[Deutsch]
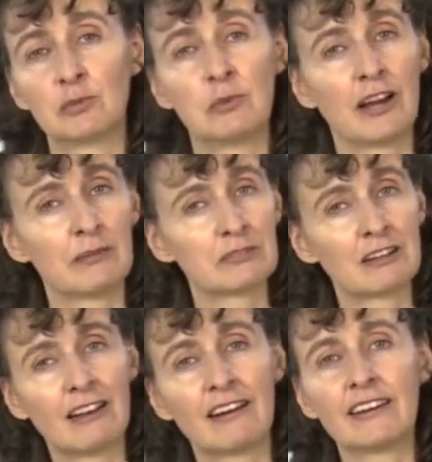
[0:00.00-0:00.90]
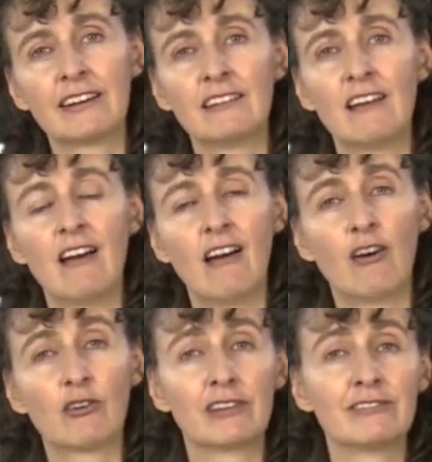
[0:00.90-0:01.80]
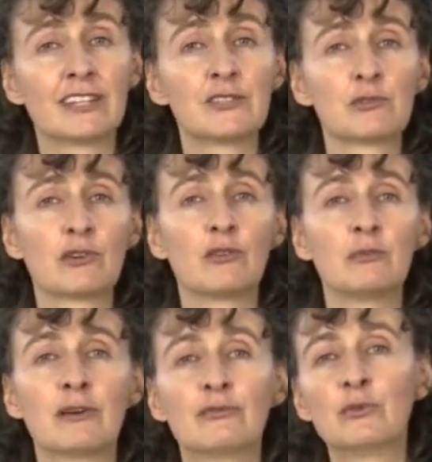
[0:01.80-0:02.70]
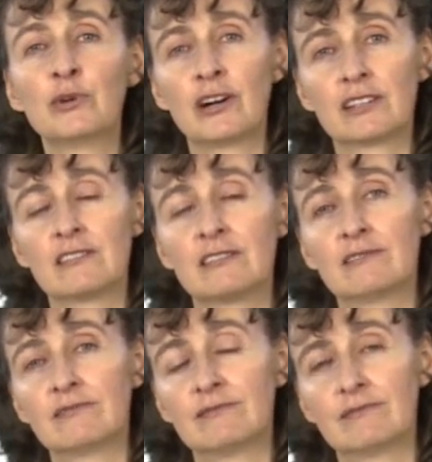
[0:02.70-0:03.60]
Sie bleiben klein oder werden sogar überwuchert.